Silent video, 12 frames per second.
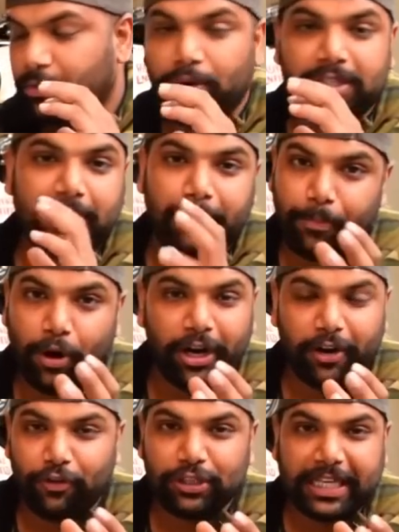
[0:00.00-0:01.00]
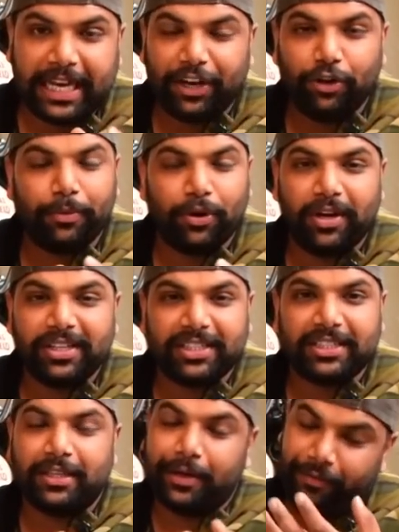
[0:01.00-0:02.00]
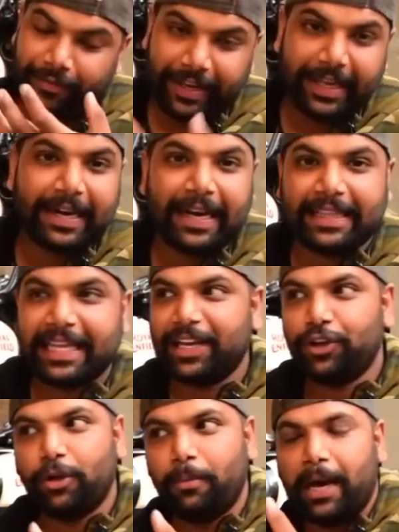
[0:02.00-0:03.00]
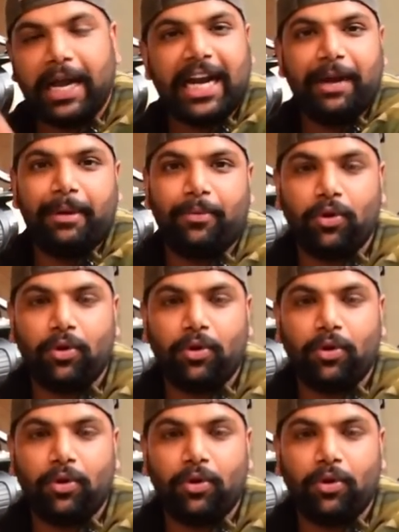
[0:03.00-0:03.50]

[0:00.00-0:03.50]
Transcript: उन सभी पॉइंट ऑफ व्यू से एग्री हूँ बिकॉज फियर रहता है क्योंकि मार्केट